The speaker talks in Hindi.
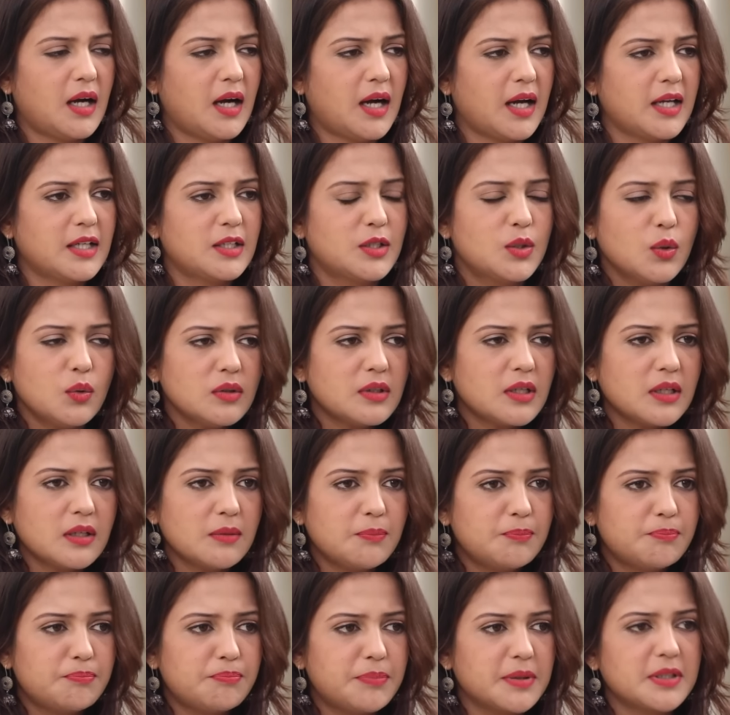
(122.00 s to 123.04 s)
आई डोंट
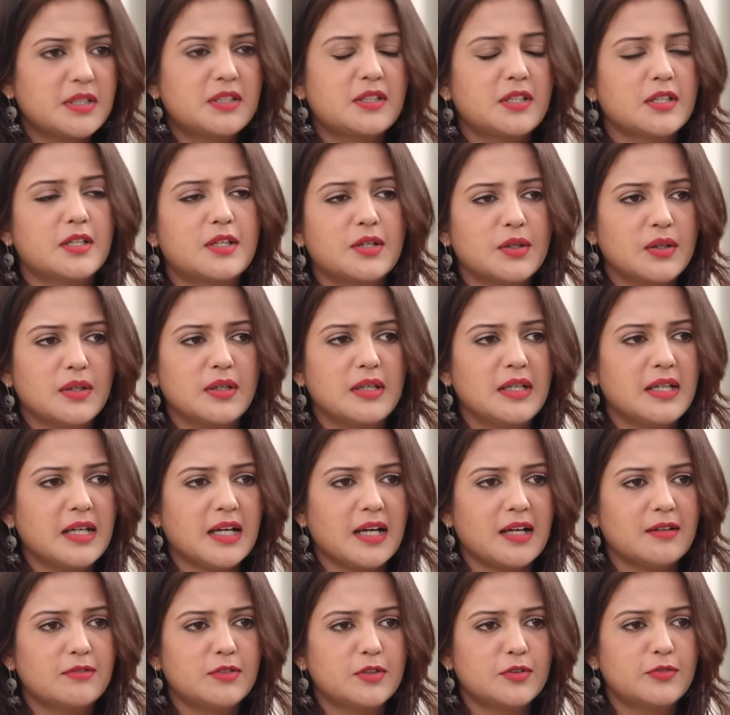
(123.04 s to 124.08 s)
पर्टिकुलरली
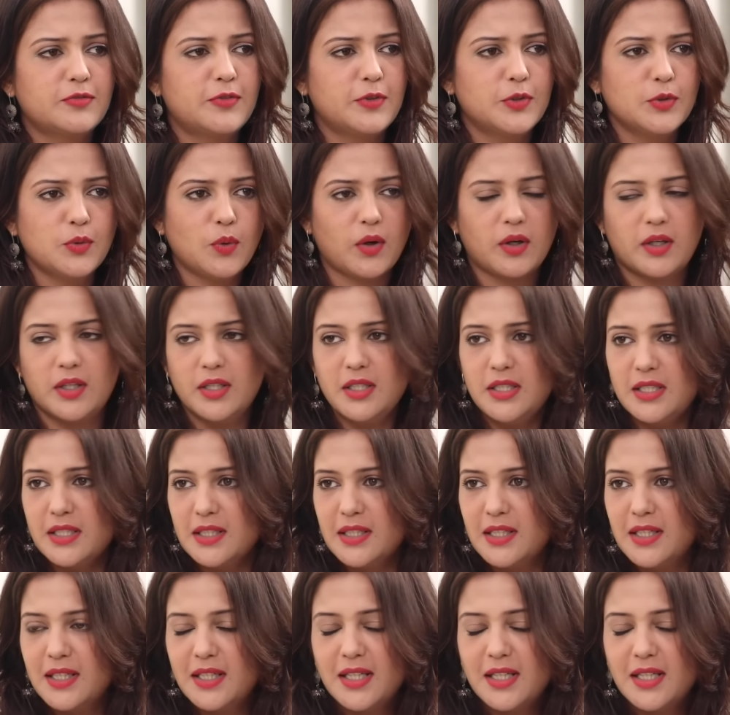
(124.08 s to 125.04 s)
हैव अ व्यू ऑन इट